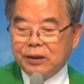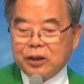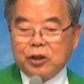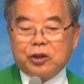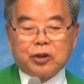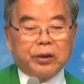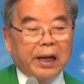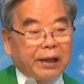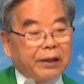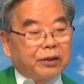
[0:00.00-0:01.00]

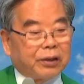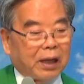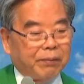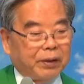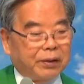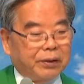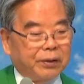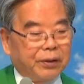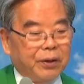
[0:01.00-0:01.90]
실천 안 했더라면